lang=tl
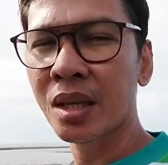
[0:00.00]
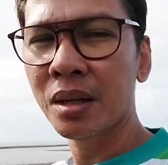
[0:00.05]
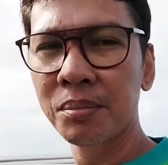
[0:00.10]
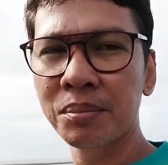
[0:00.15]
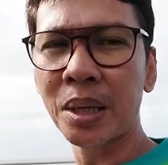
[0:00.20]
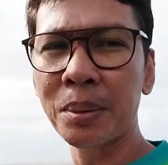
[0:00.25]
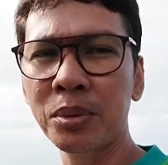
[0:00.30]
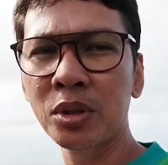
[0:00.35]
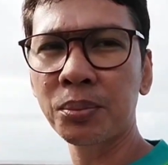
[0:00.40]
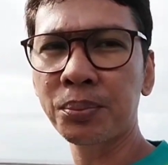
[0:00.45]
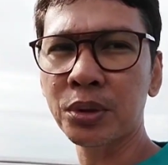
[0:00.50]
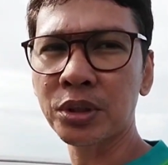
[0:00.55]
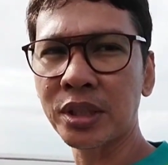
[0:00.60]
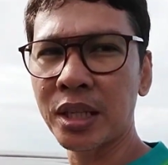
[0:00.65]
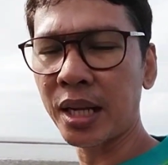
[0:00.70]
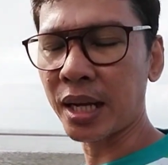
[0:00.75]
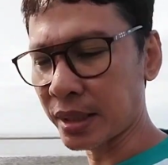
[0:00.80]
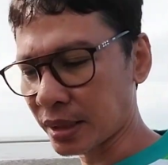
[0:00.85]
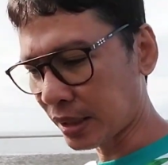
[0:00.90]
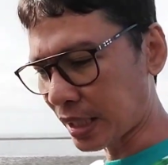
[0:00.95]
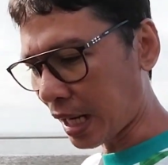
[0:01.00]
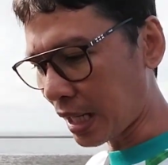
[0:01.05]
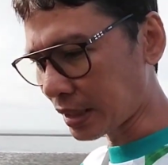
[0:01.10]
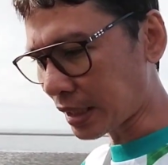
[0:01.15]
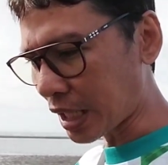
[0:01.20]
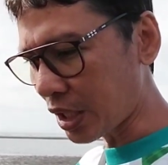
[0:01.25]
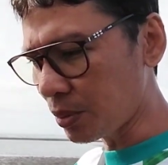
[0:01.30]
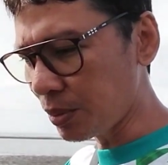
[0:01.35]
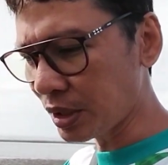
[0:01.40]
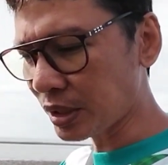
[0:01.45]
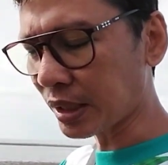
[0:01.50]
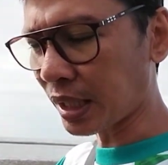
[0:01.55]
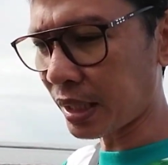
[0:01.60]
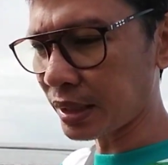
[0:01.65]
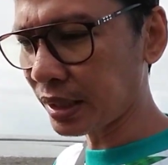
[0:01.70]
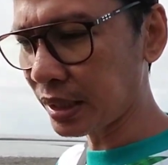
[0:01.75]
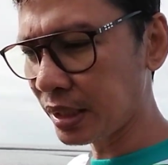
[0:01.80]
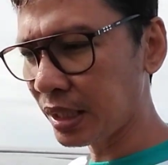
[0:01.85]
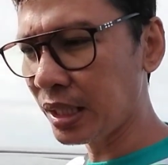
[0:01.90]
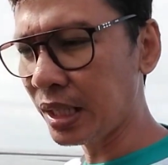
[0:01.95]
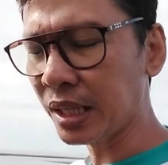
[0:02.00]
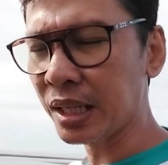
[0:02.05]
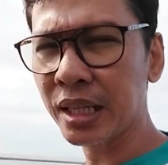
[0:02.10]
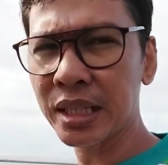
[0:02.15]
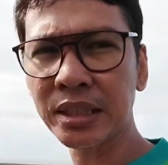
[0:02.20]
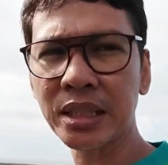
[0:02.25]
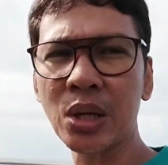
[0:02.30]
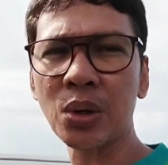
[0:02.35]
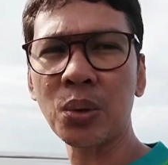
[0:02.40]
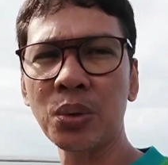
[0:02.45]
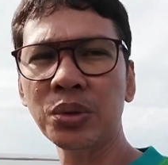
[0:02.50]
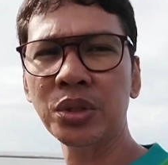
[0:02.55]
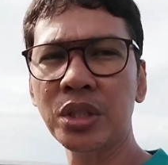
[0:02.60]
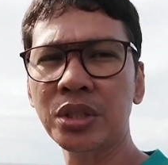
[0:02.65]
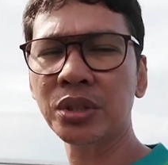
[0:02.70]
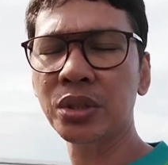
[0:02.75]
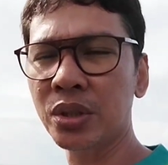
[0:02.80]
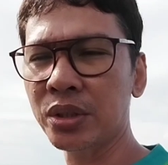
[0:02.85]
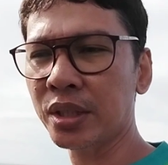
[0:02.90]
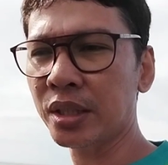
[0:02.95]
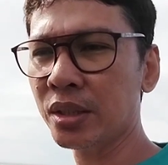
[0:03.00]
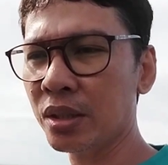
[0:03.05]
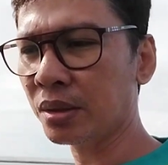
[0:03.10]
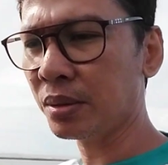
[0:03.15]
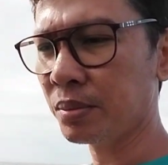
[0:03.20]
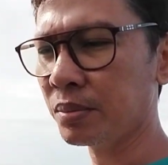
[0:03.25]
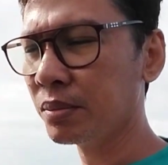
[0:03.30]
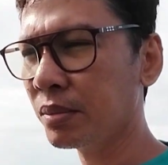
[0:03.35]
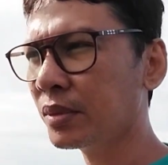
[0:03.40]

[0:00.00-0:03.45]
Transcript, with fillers: paboro po sa lahat. Dahil tayo minsan, hindi lang isang kondisyon, ano?